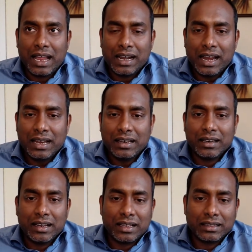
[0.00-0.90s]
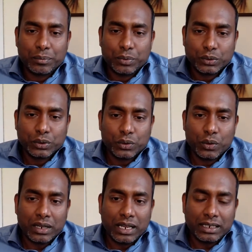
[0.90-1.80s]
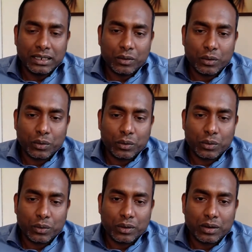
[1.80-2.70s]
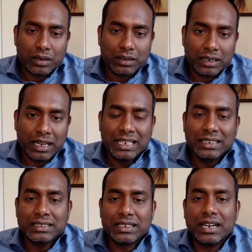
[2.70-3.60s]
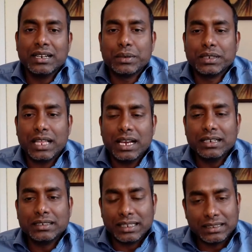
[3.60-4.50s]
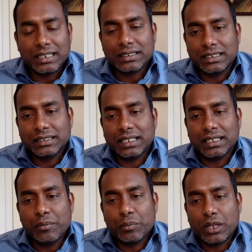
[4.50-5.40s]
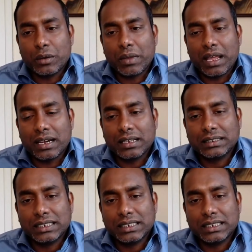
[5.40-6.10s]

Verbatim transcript: ஆனால் அந்த புற்றுநோயை ஒரு நேரத்துக்கு கண்டுபிடித்தால் சத்திர சிகிச்சை தான் முதன்மையான